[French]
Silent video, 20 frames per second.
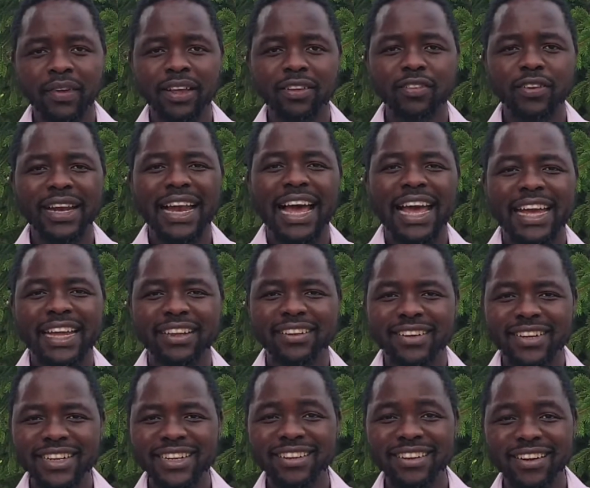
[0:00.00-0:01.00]
Cela est
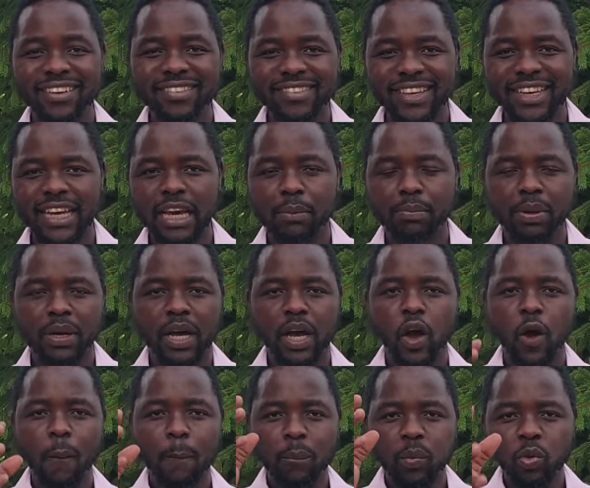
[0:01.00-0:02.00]
un handicap
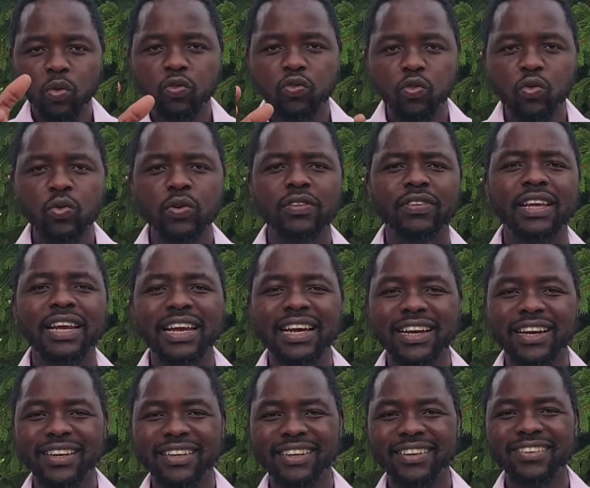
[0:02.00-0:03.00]
pour vous, cela est
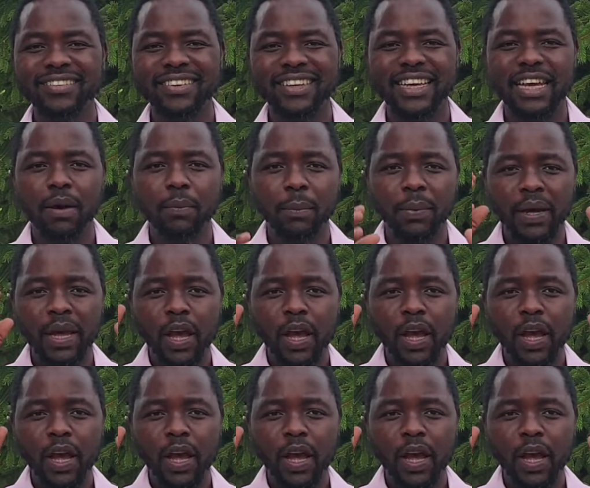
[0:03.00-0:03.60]
un handicap